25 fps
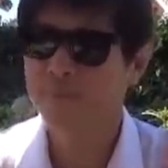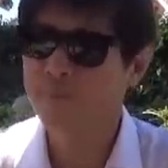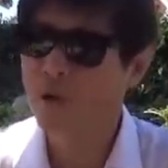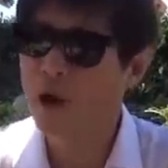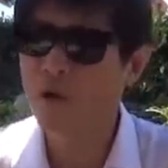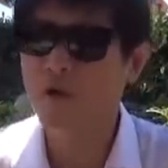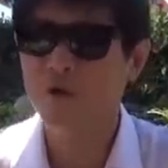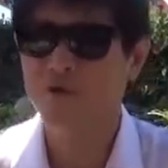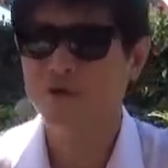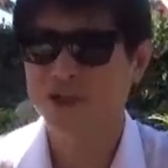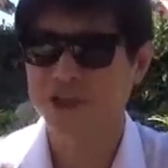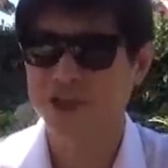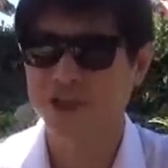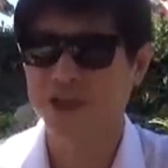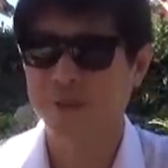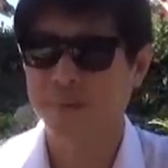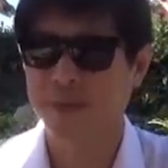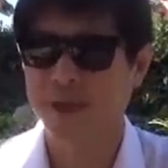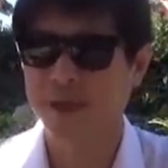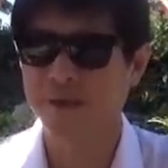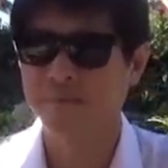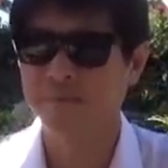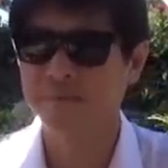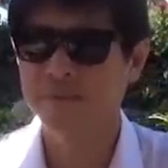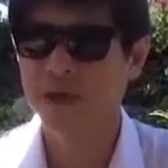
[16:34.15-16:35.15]
包括习近
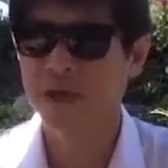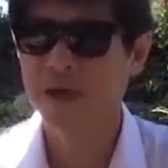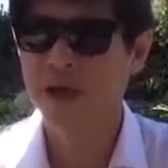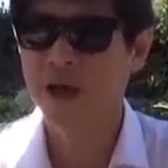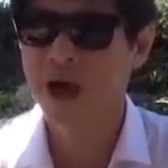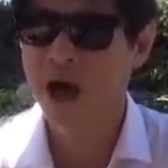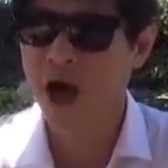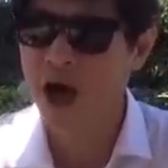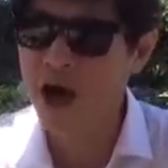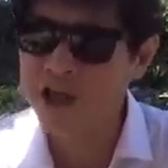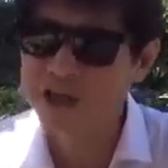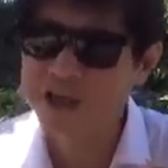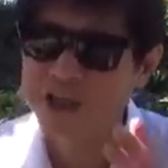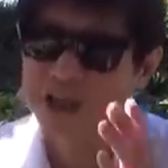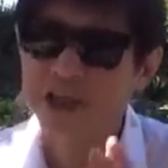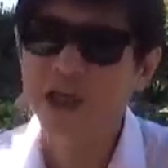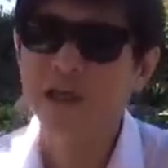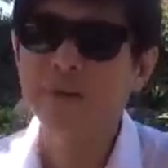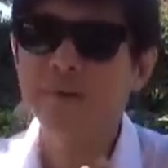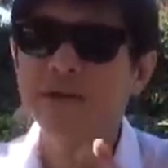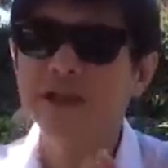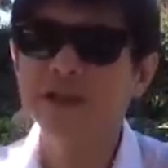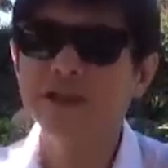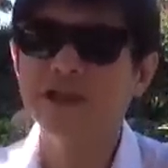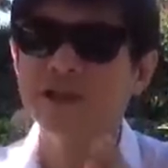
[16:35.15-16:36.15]
平，而习
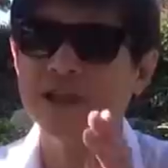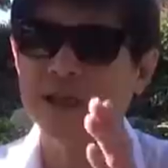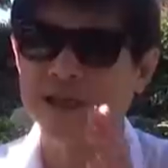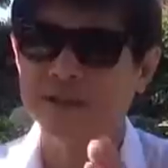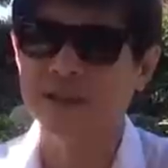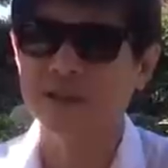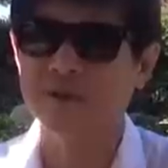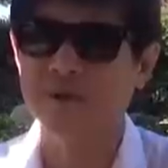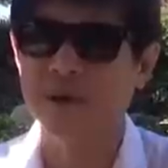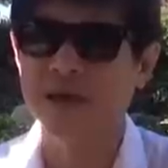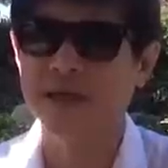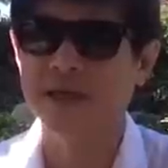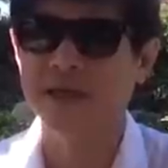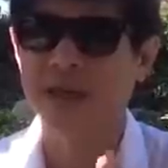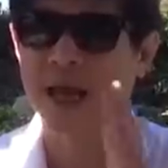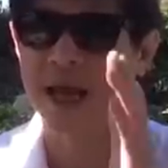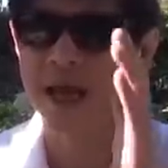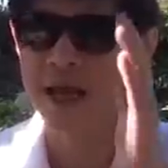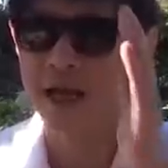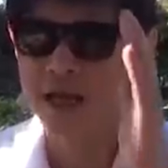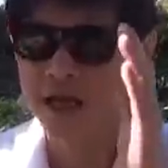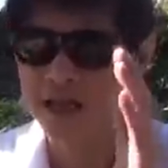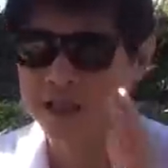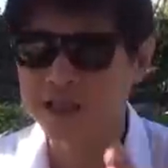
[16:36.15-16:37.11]
近平执党政权以来，